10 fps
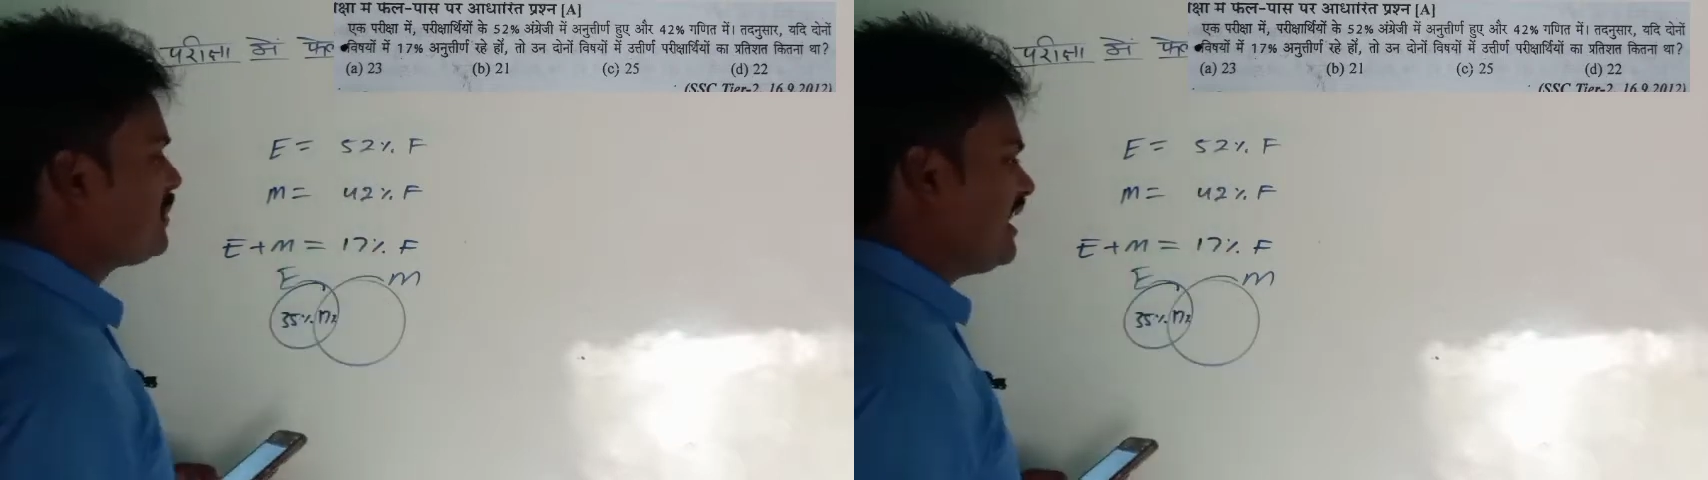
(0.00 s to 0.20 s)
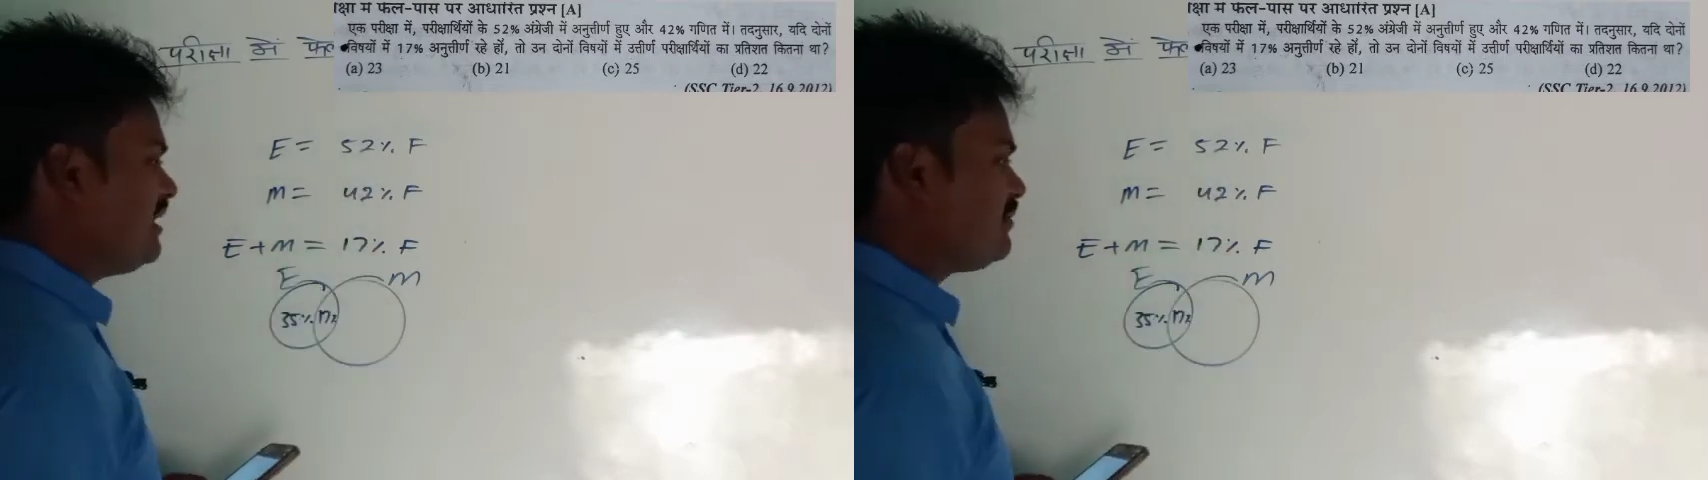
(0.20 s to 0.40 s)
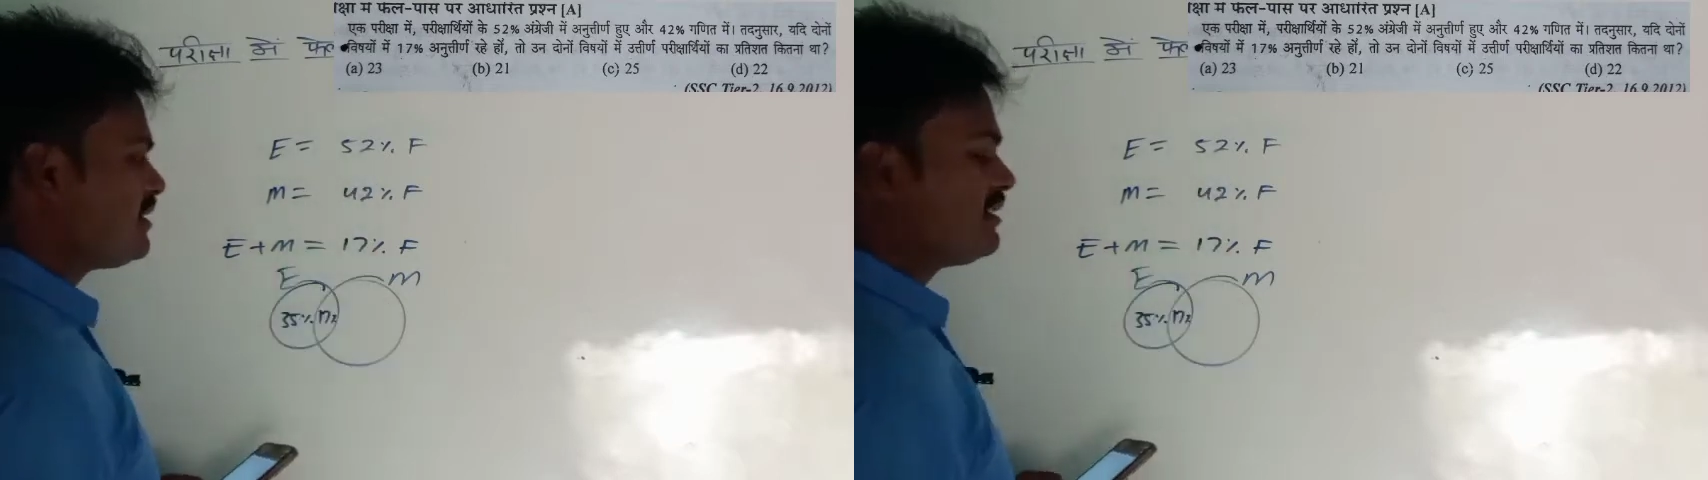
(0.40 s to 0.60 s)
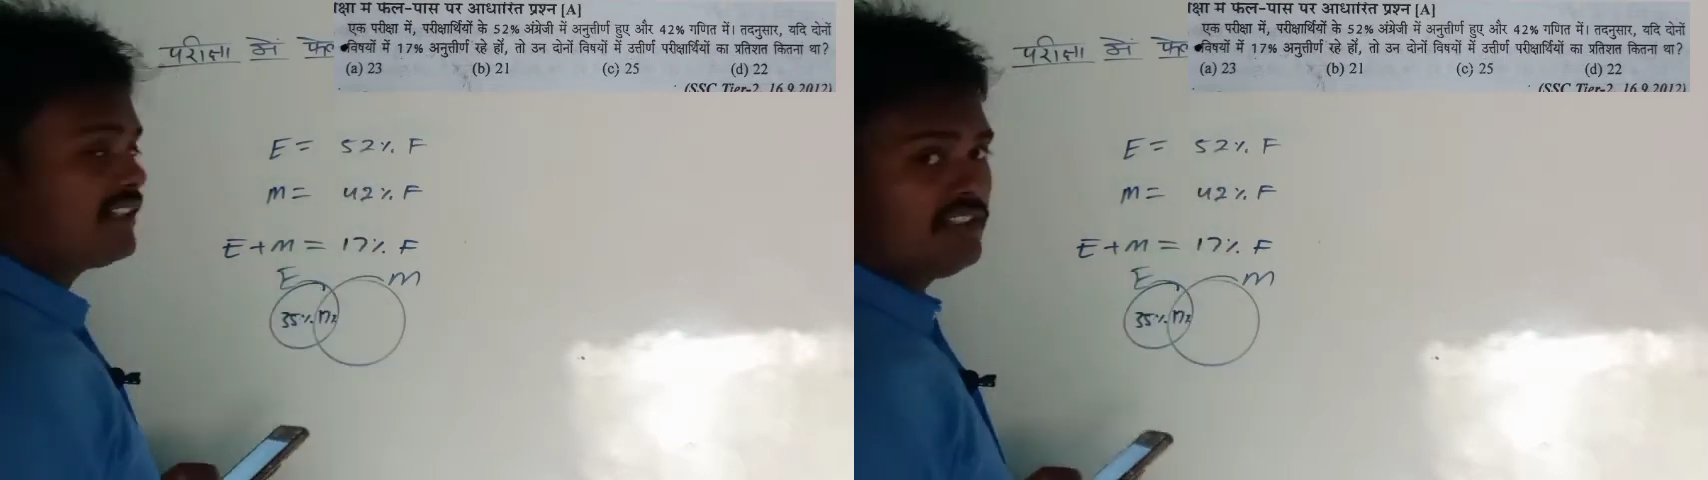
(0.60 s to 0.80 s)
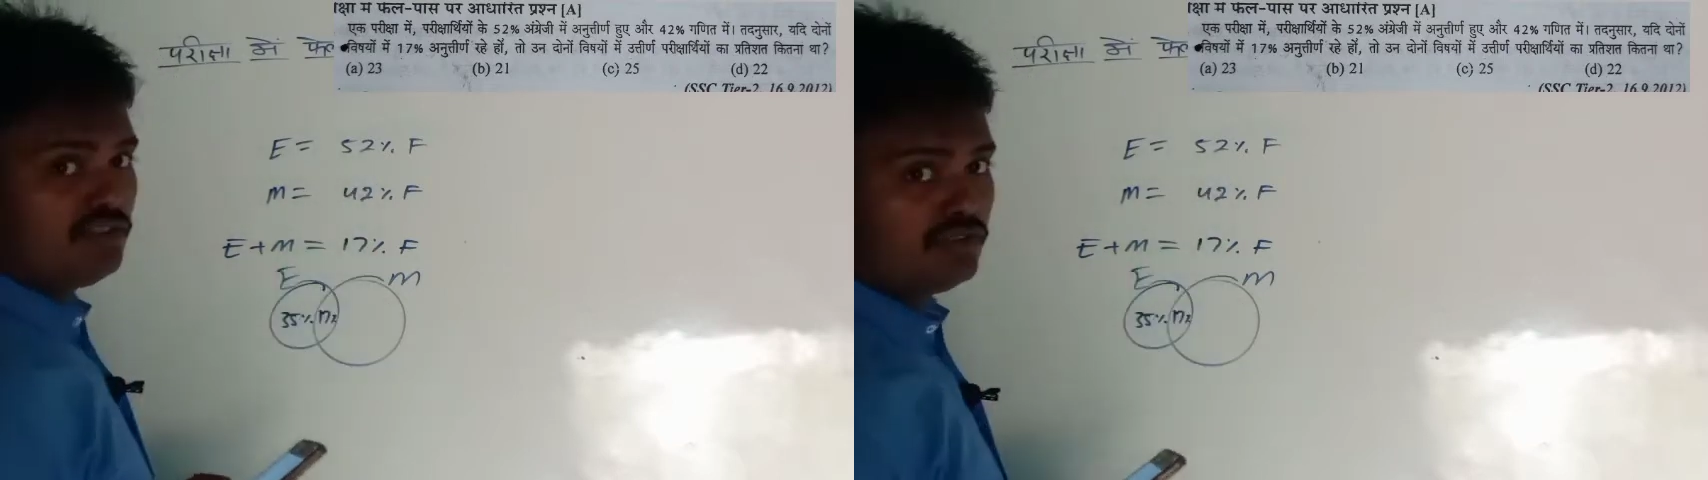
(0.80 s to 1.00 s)
बयालीस में सत्रह
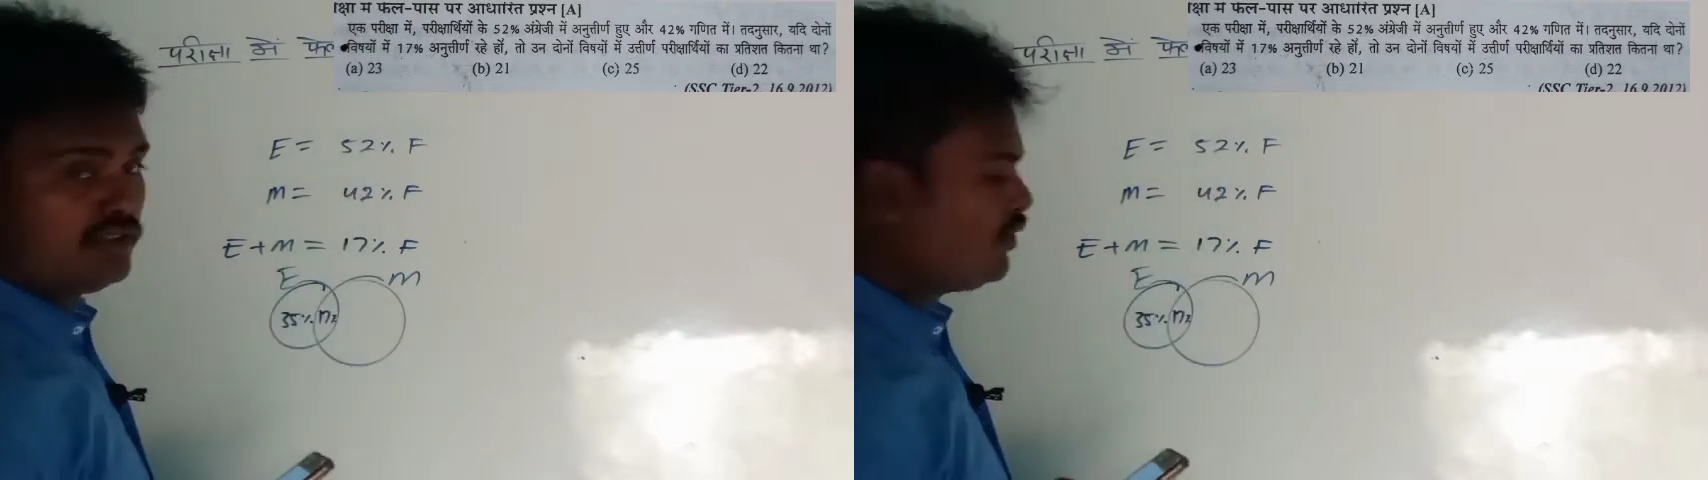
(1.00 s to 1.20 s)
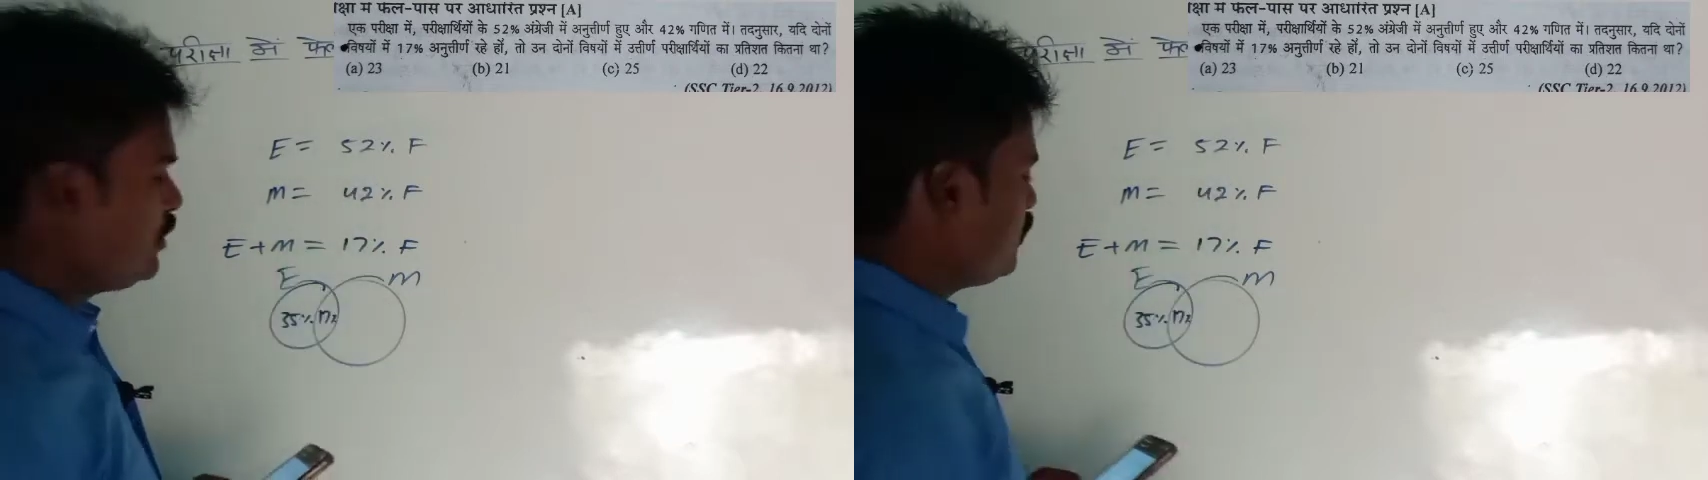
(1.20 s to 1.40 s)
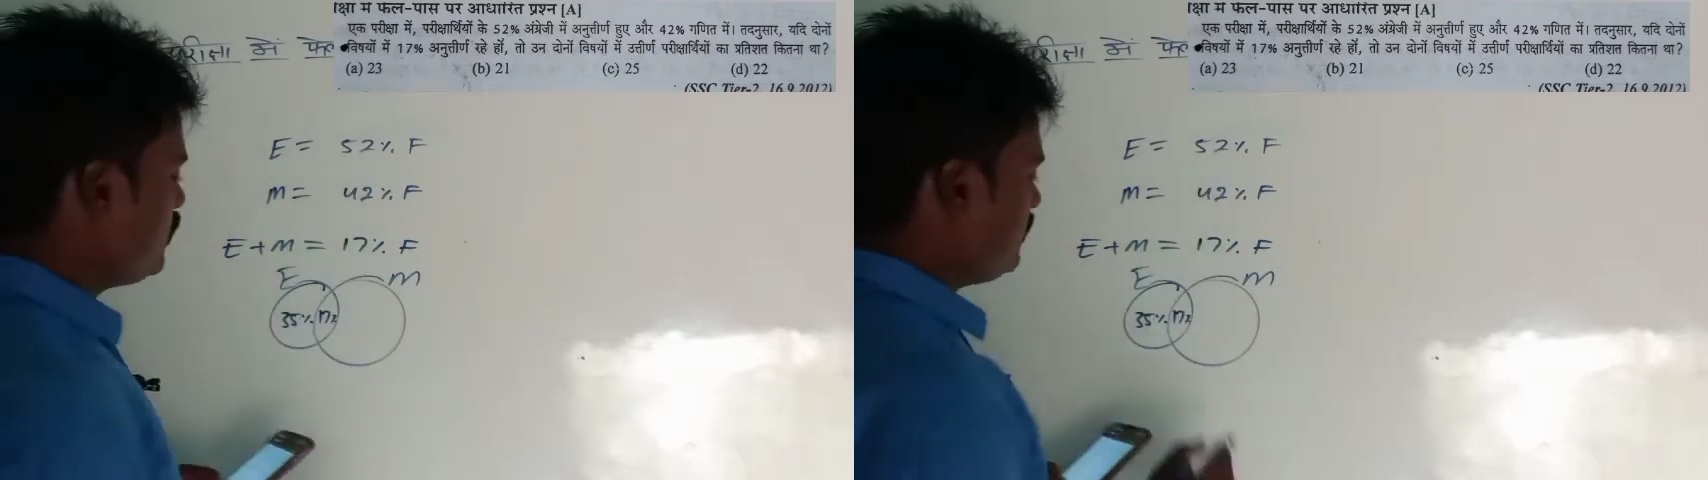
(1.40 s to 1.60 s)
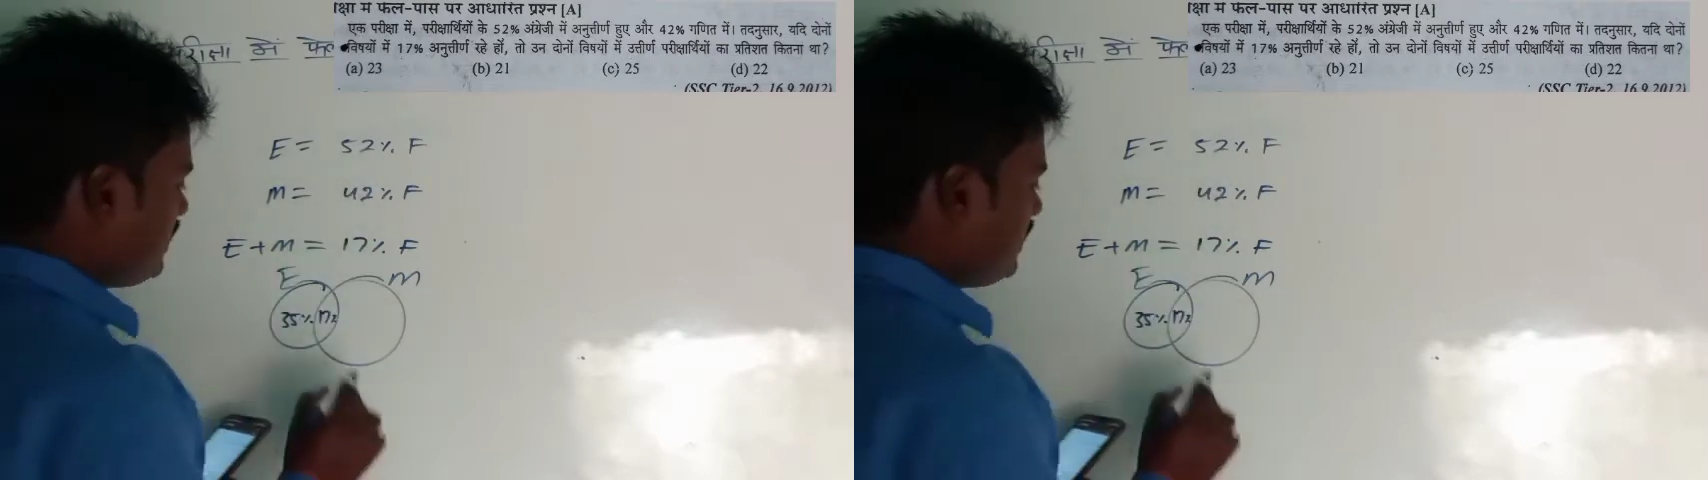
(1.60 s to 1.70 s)
गए तो कितना